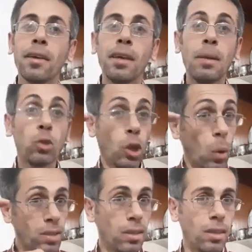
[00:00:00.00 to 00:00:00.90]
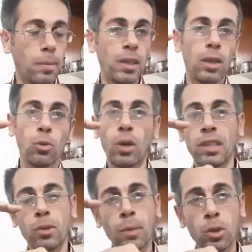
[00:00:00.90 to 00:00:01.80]
المتوسطه طبعا لانه
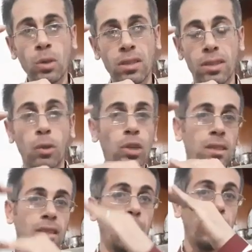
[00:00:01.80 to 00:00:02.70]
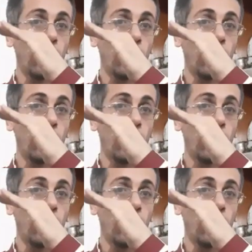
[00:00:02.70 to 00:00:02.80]
معدلك متوسط لو طلع 90